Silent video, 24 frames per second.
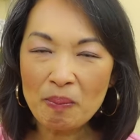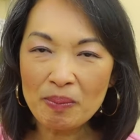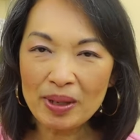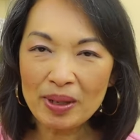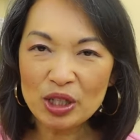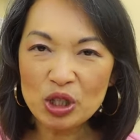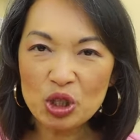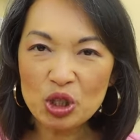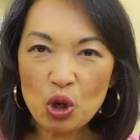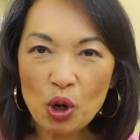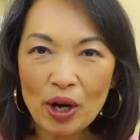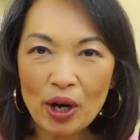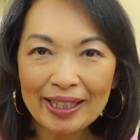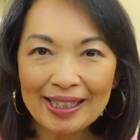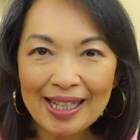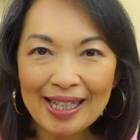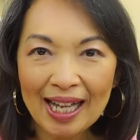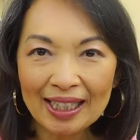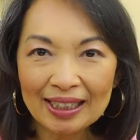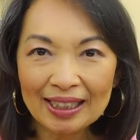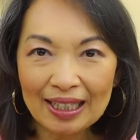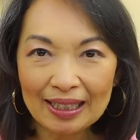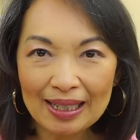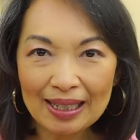มาจอย
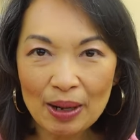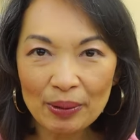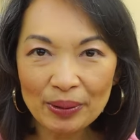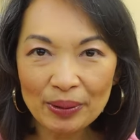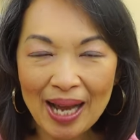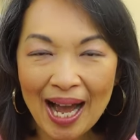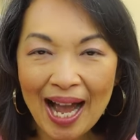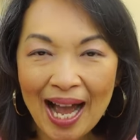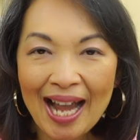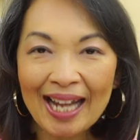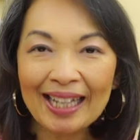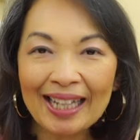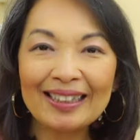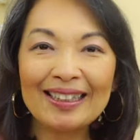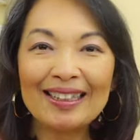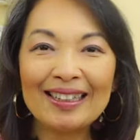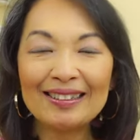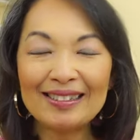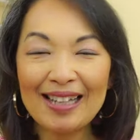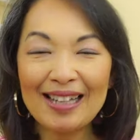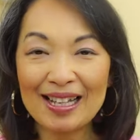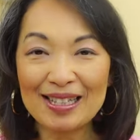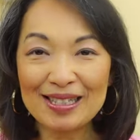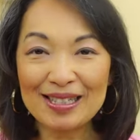งานกับเราได้ ตั้
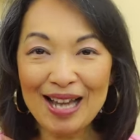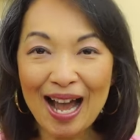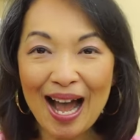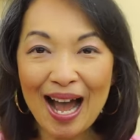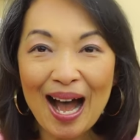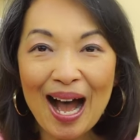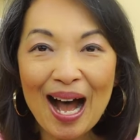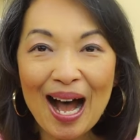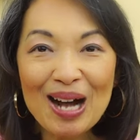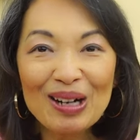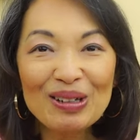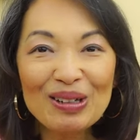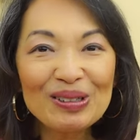งแต่เช้า